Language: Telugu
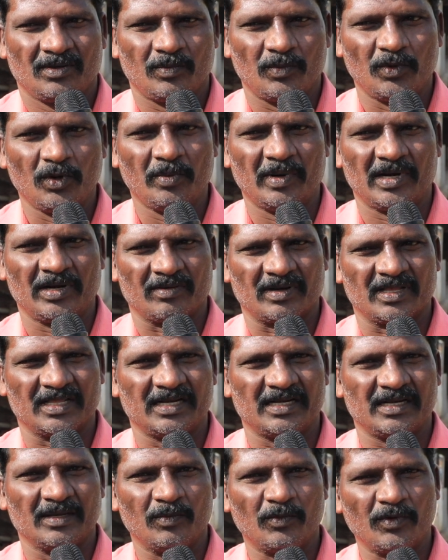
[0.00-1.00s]
ముడిపడి
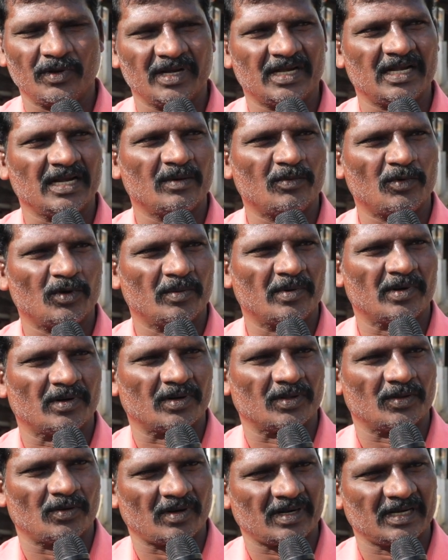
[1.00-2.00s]
ఉన్నదంటే మూడిట్లకి ముడిపడి
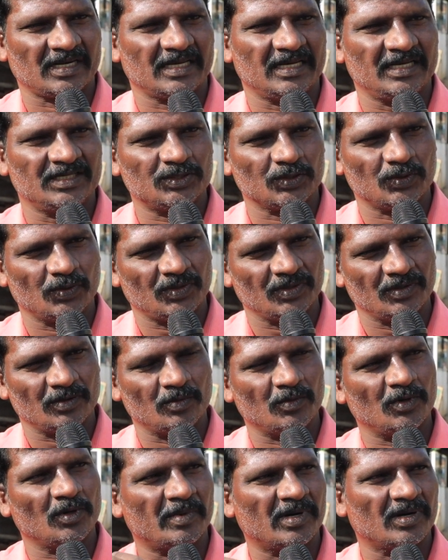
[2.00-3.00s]
ఉంటుంది ఒకటే ఎగ్జిక్యూటివ్కి
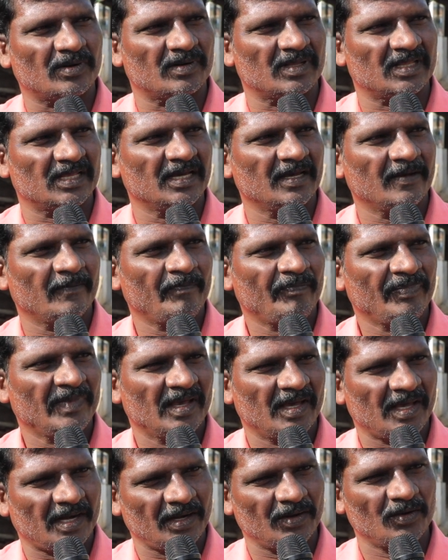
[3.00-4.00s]
ముడిపడి ఉంటుంది
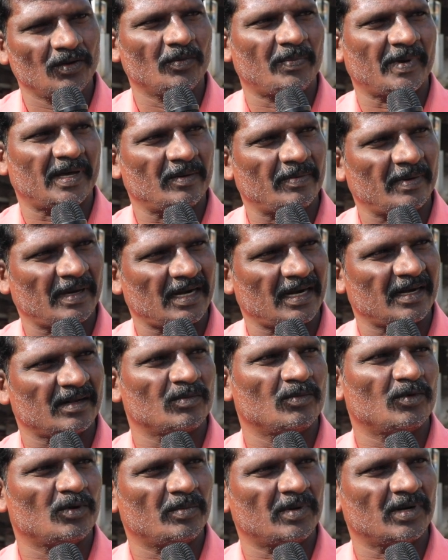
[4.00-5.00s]
రెండు పరిపాలనకు
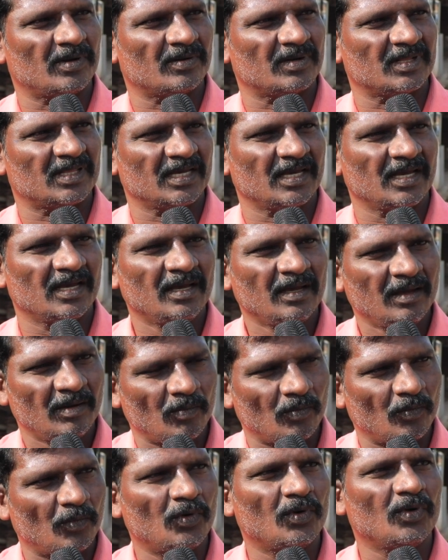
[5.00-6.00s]
ముడిపడి ఉంటుంది
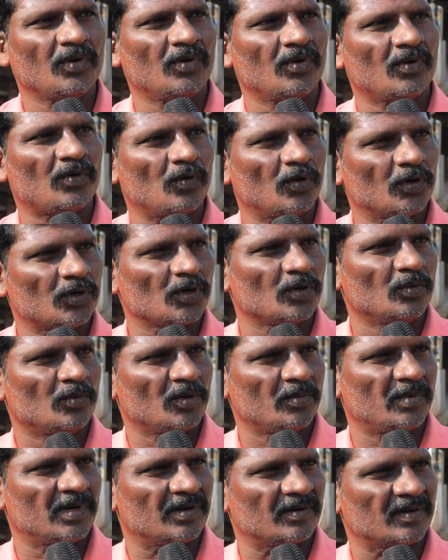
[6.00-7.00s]
మూడు కోర్టుకు
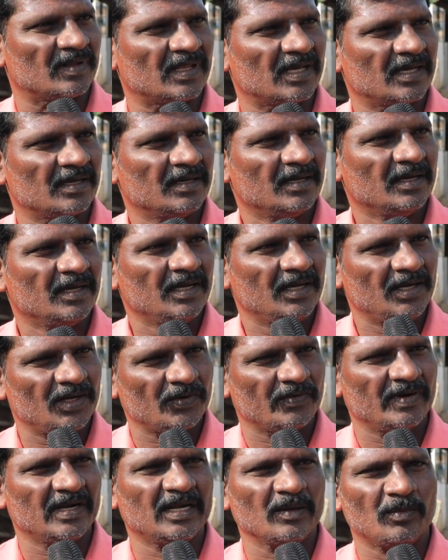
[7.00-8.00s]
ముడిపడి ఉంటుంది
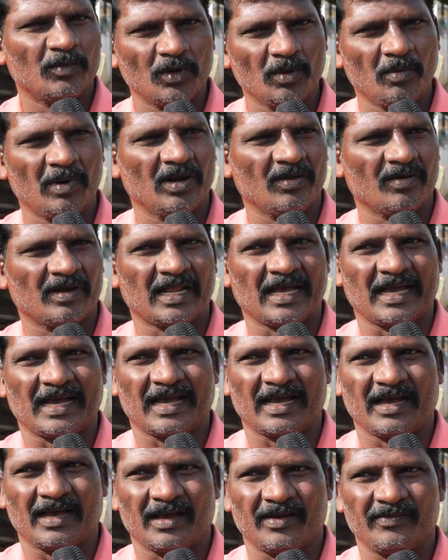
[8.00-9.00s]
ఇటువంటి ముడిపడి ఉన్న
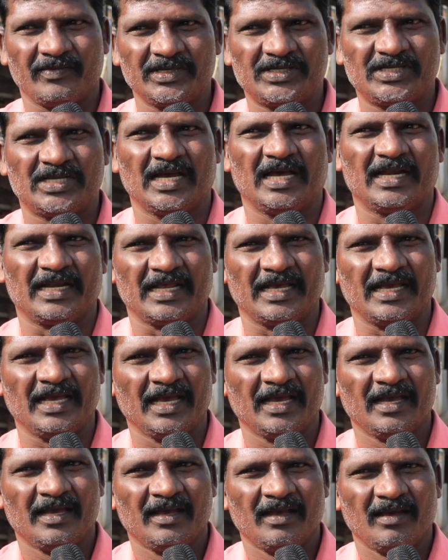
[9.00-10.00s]
విషయాన్ని
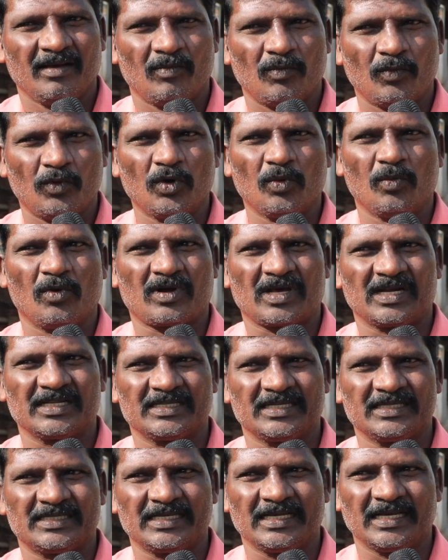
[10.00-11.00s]
మూడు ముక్కలు
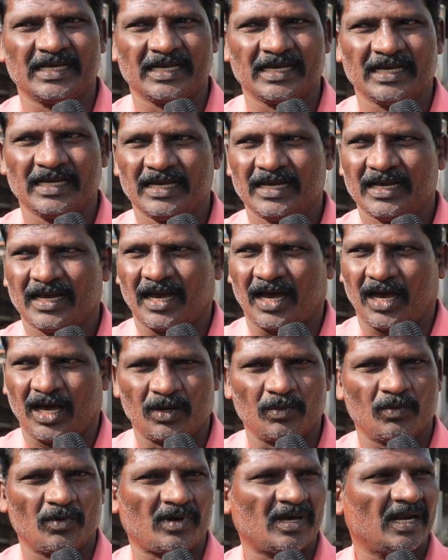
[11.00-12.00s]
చేసి
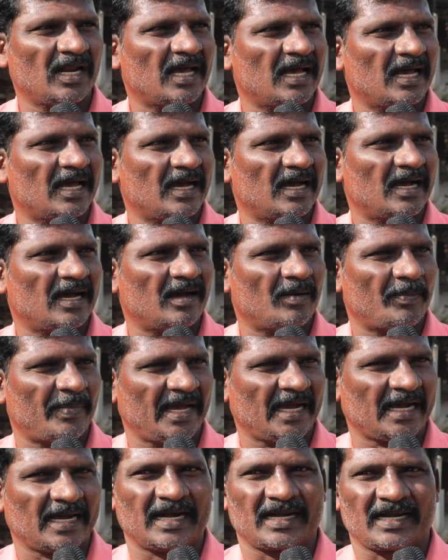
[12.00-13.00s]
ఆరు ముక్కల
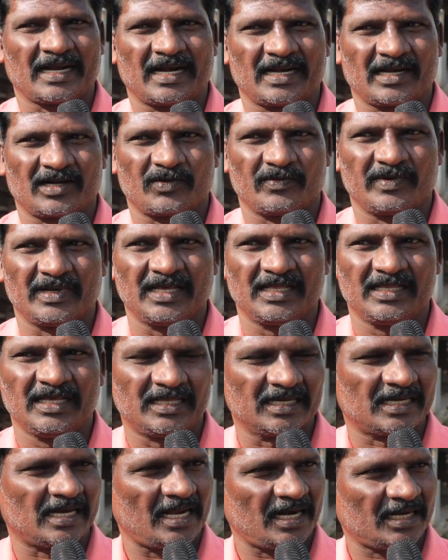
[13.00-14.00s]
పేకాట ఆడటం అనేది
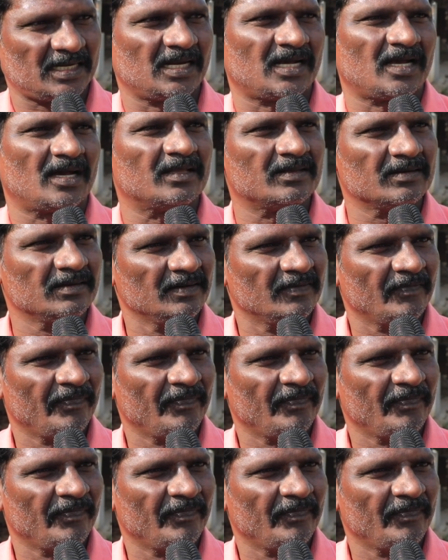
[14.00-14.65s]
అది కరెక్ట్ కాదు